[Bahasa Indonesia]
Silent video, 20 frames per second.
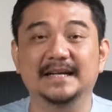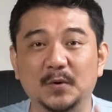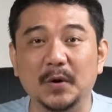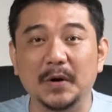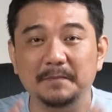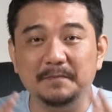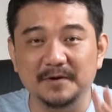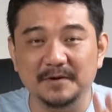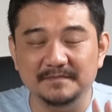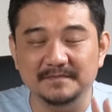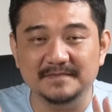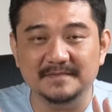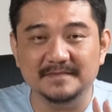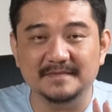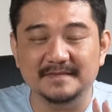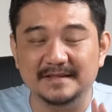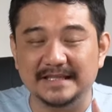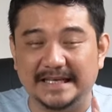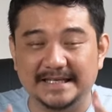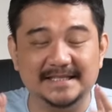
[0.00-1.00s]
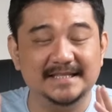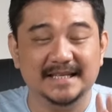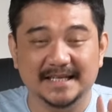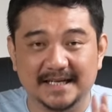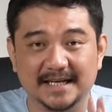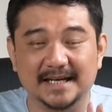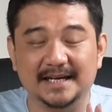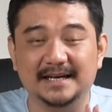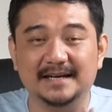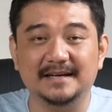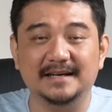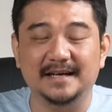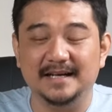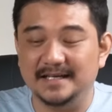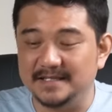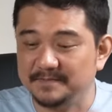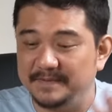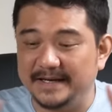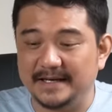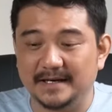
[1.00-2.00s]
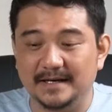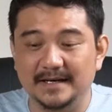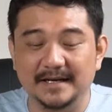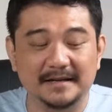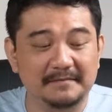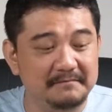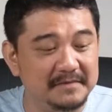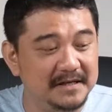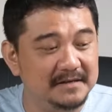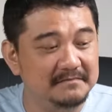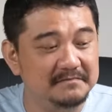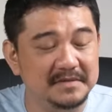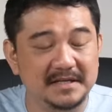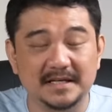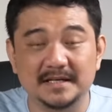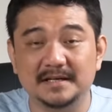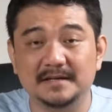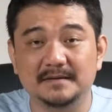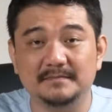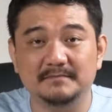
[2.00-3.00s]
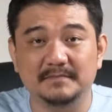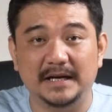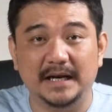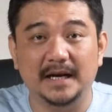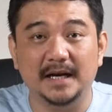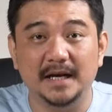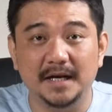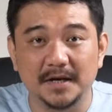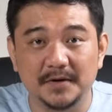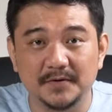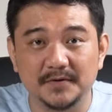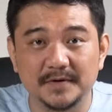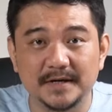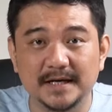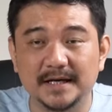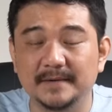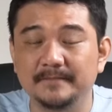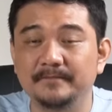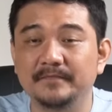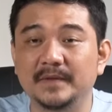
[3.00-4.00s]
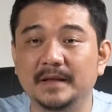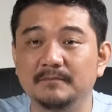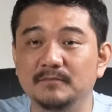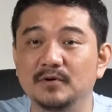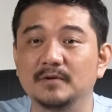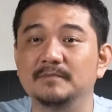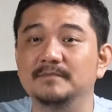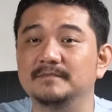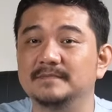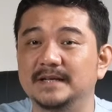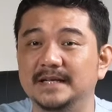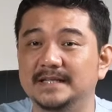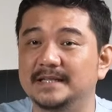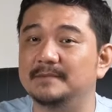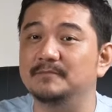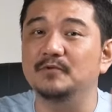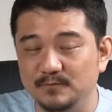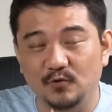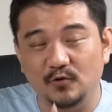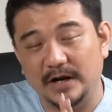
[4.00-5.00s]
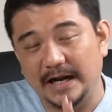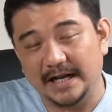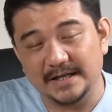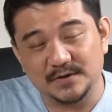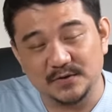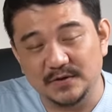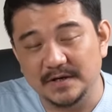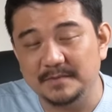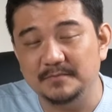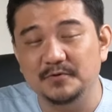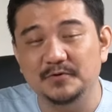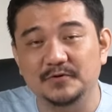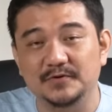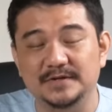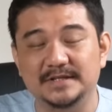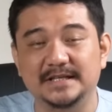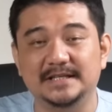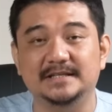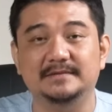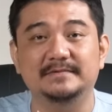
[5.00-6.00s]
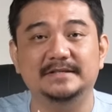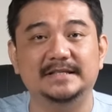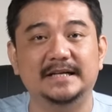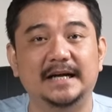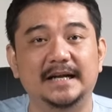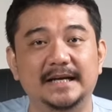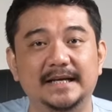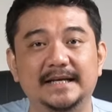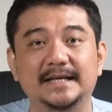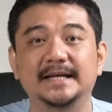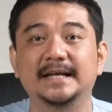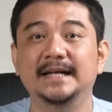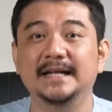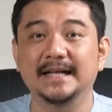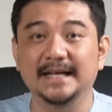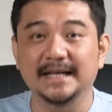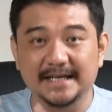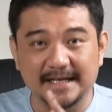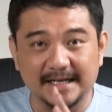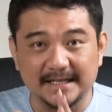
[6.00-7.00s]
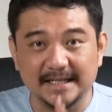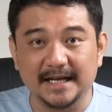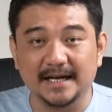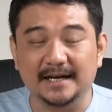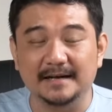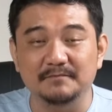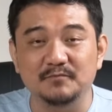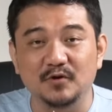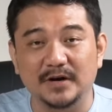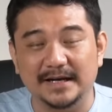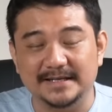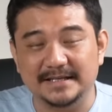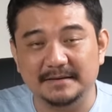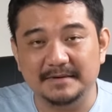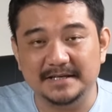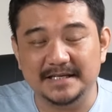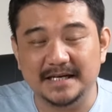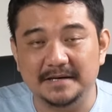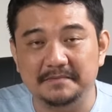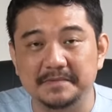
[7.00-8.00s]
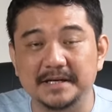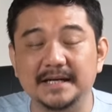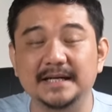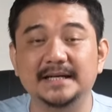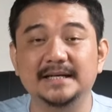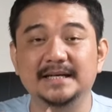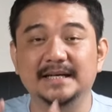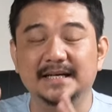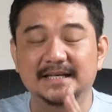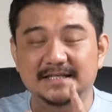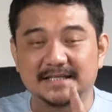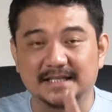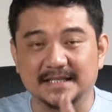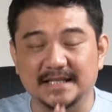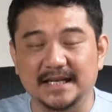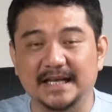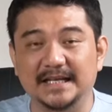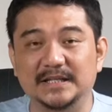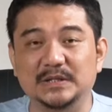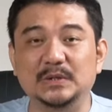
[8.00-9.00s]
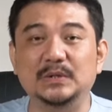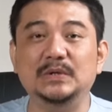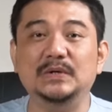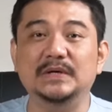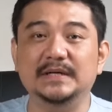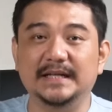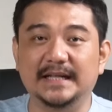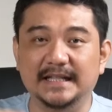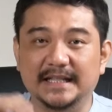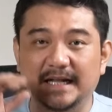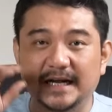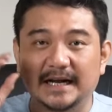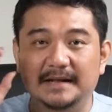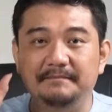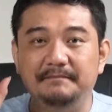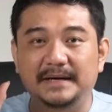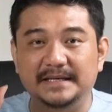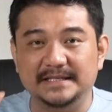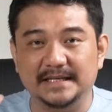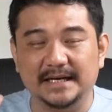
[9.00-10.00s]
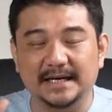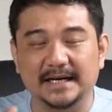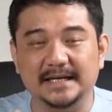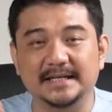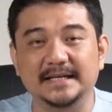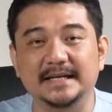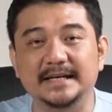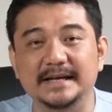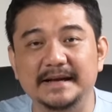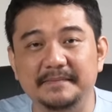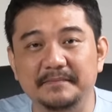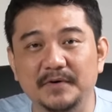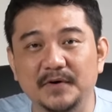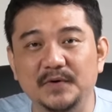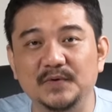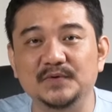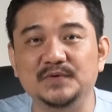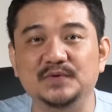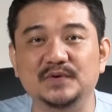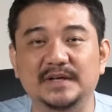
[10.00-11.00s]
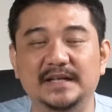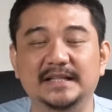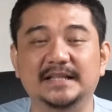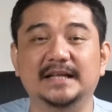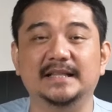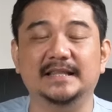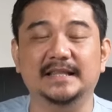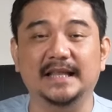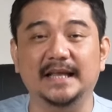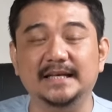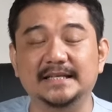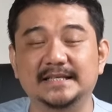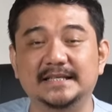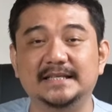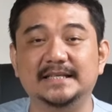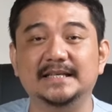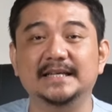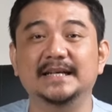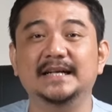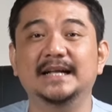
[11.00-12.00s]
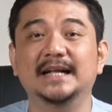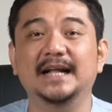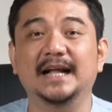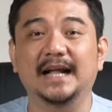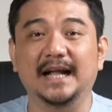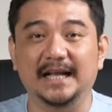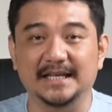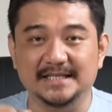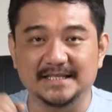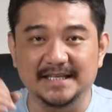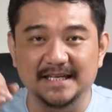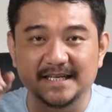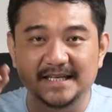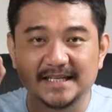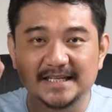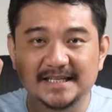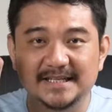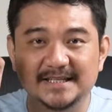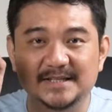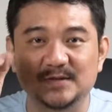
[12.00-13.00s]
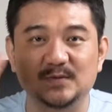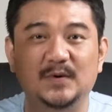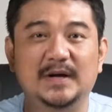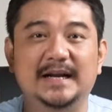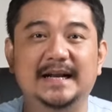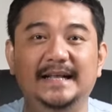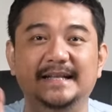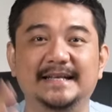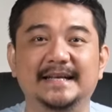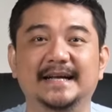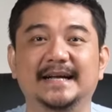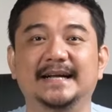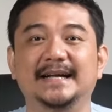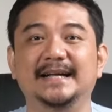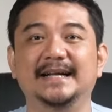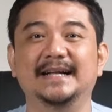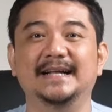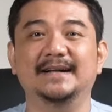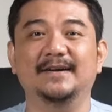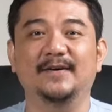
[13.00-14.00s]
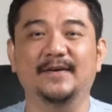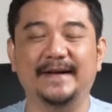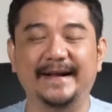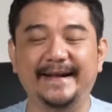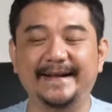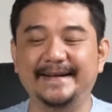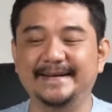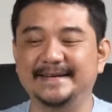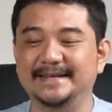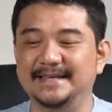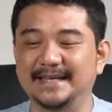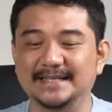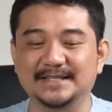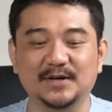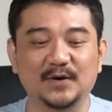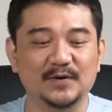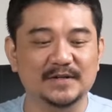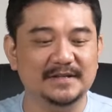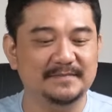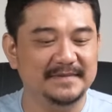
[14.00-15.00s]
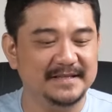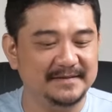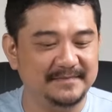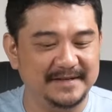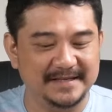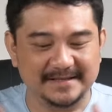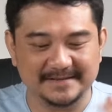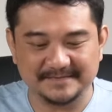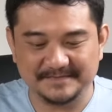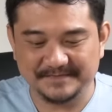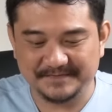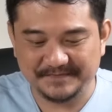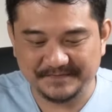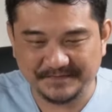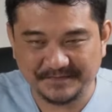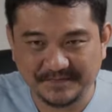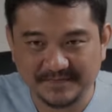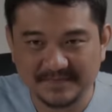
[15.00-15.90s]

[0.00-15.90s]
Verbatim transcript: Gue belum tes dengar uh, speaker ini bener-bener brand new ya, belum kita buka juga bungkusnya sama sekali. Kita akan buka sama-sama, setelah itu kita akan pasangkan di demo untuk kita tes hasil suaranya. Oke, okay? let's go teman-teman.